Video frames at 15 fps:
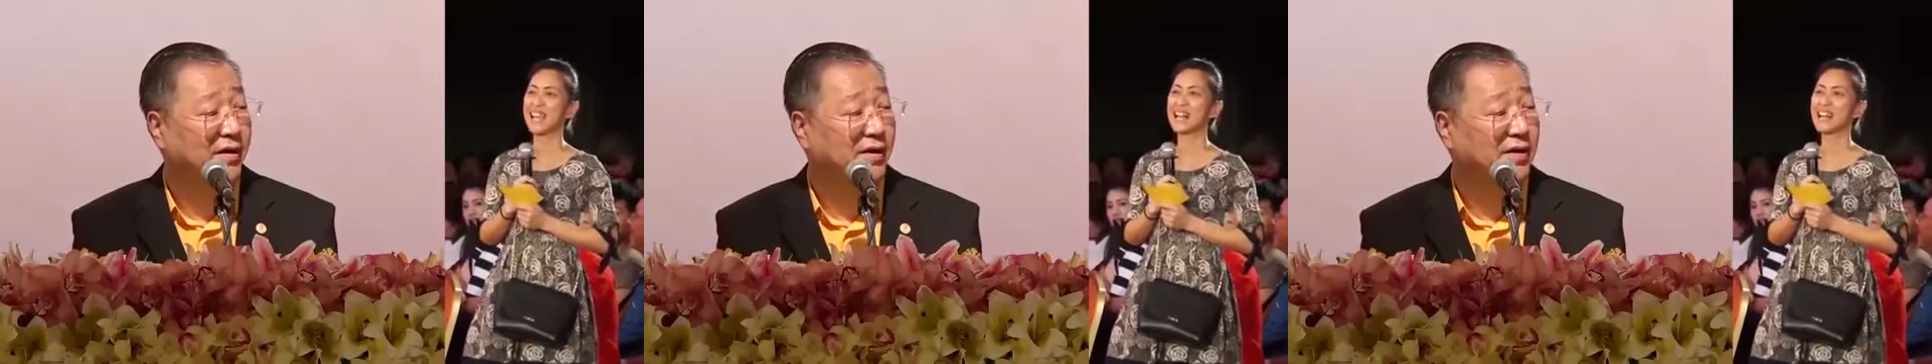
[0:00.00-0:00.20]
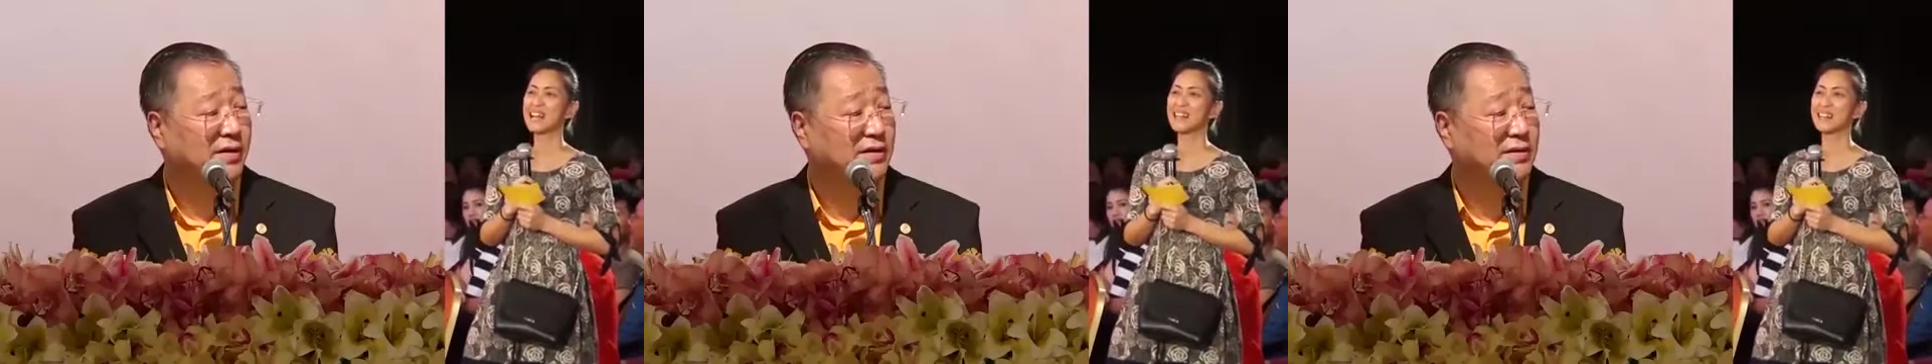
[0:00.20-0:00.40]

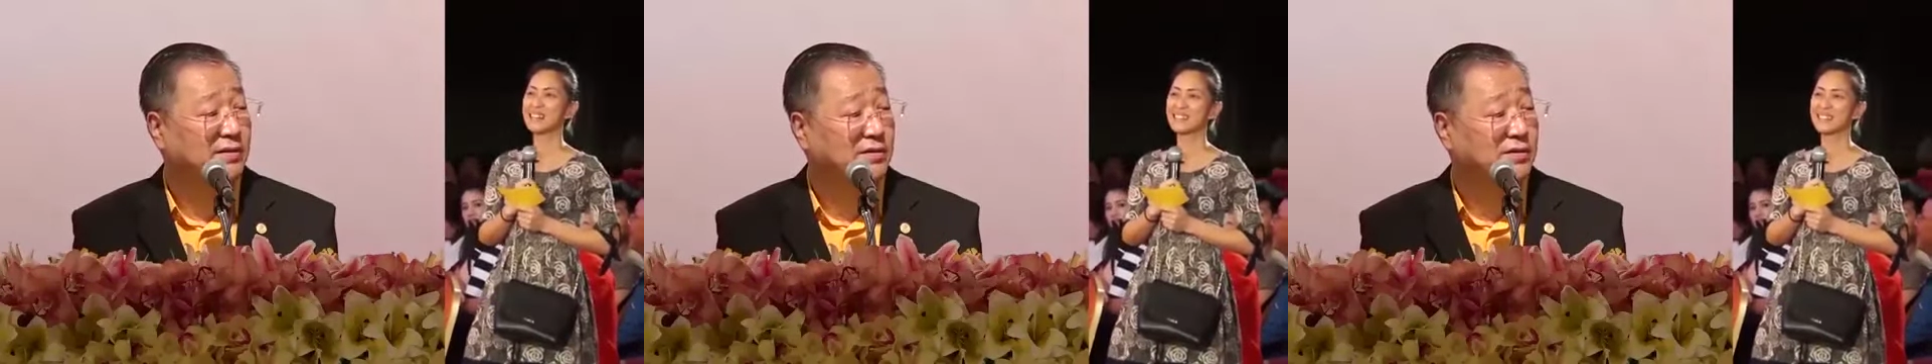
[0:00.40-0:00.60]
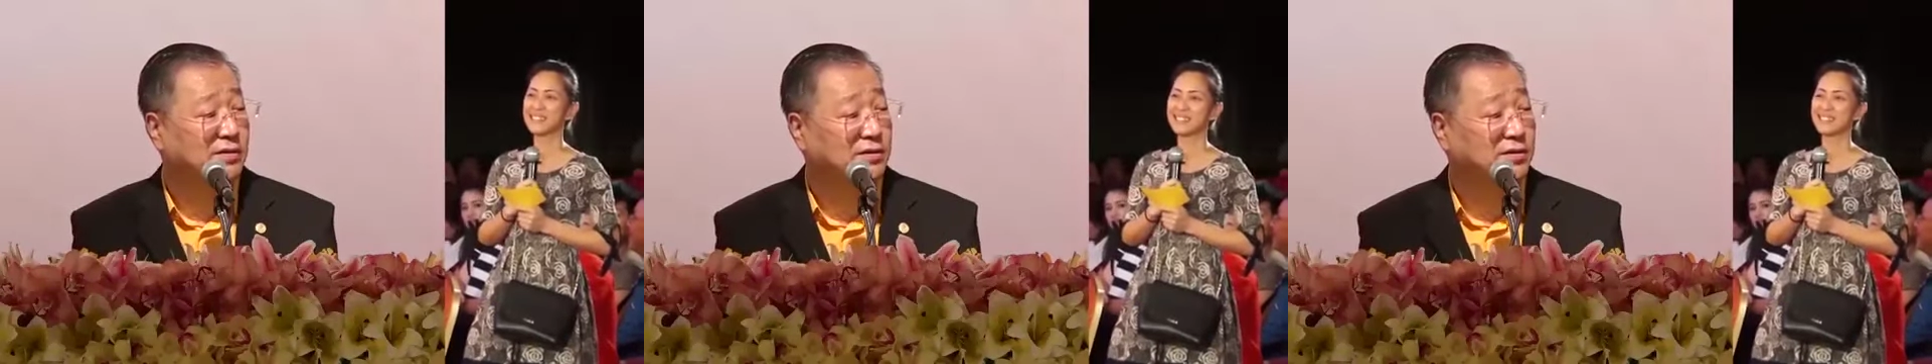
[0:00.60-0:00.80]
啊。
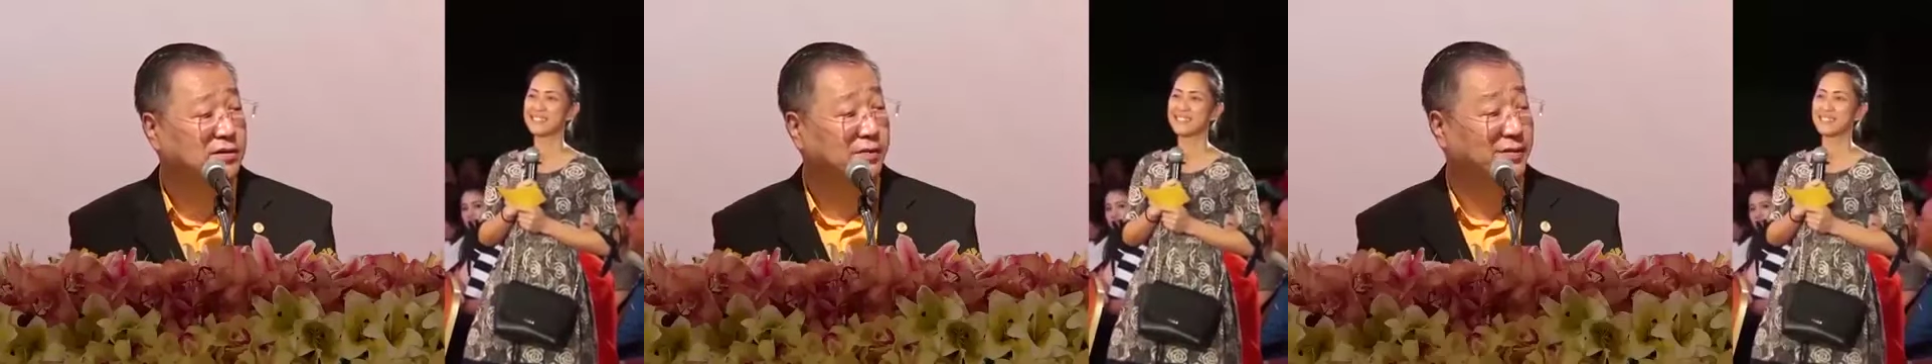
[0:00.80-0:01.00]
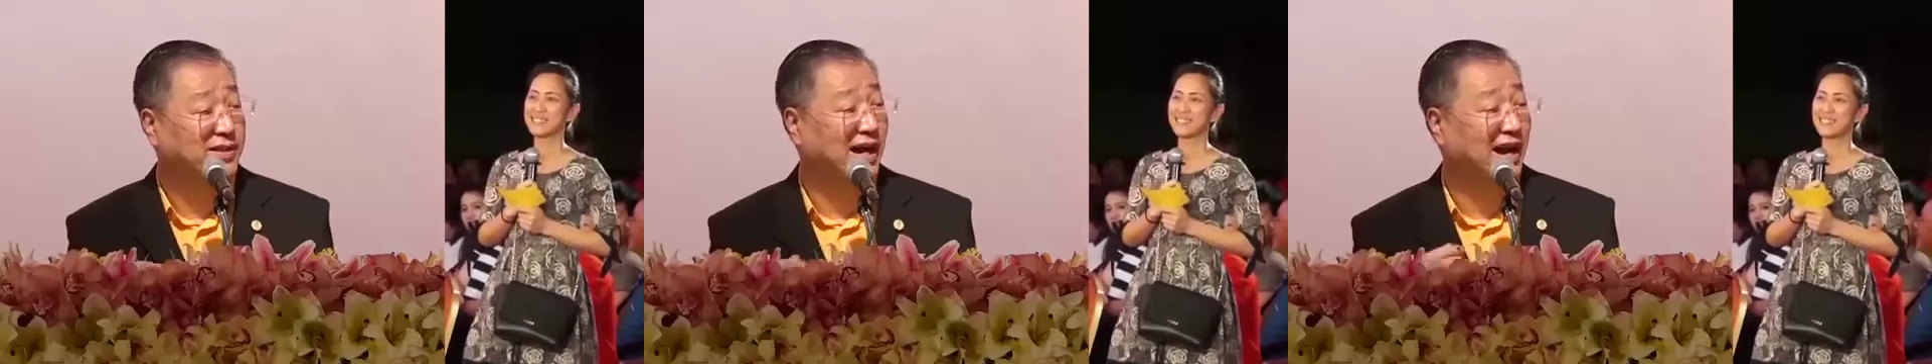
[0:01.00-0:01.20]

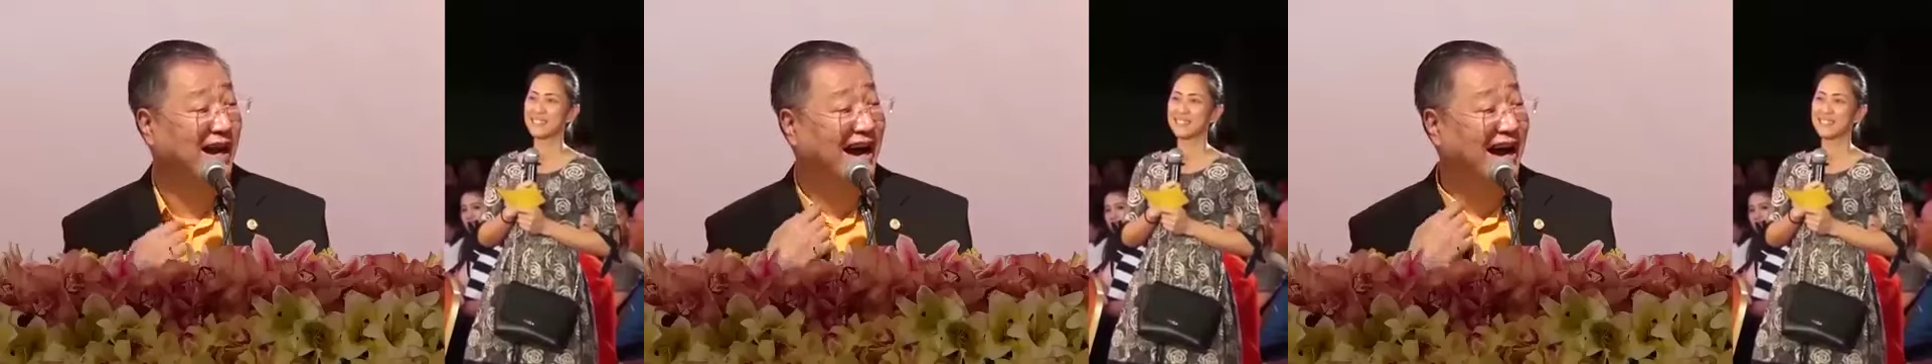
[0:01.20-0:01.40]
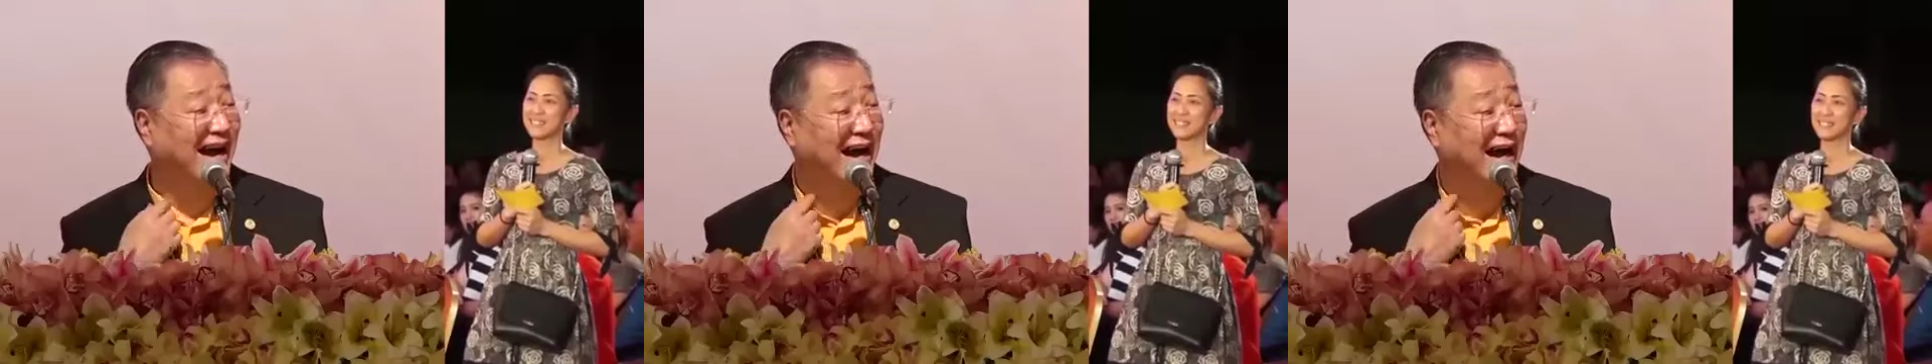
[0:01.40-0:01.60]
怎么讲
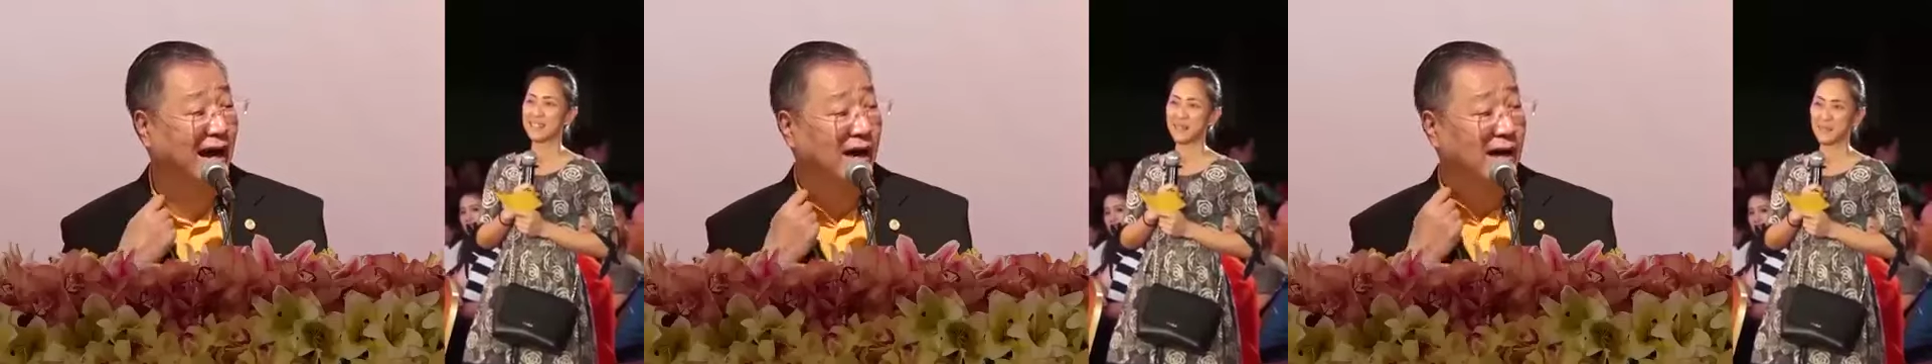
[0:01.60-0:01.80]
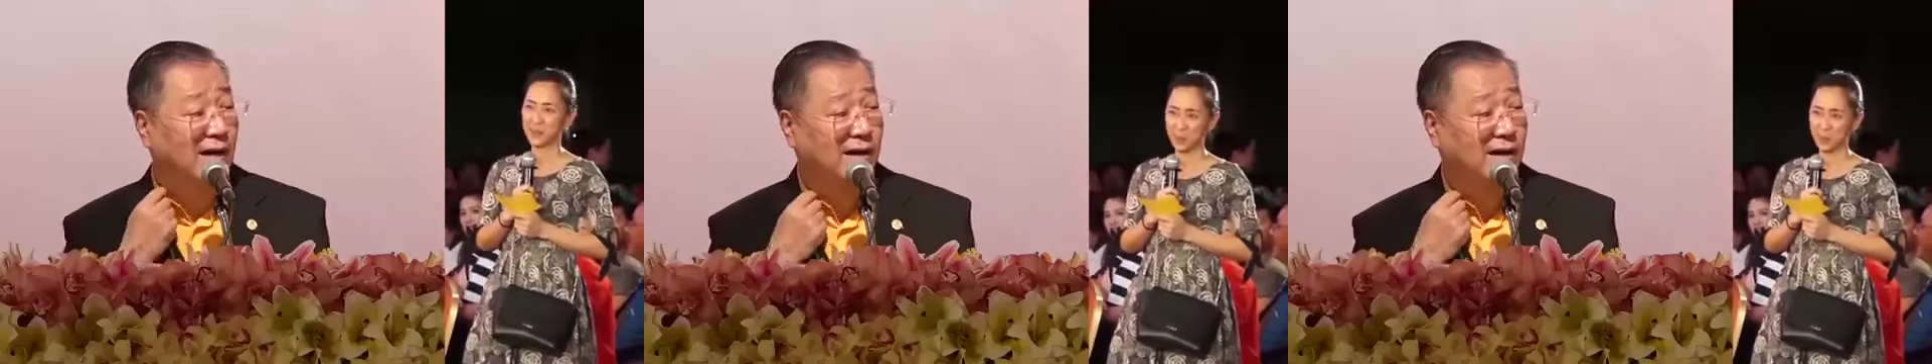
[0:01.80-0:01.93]
啊？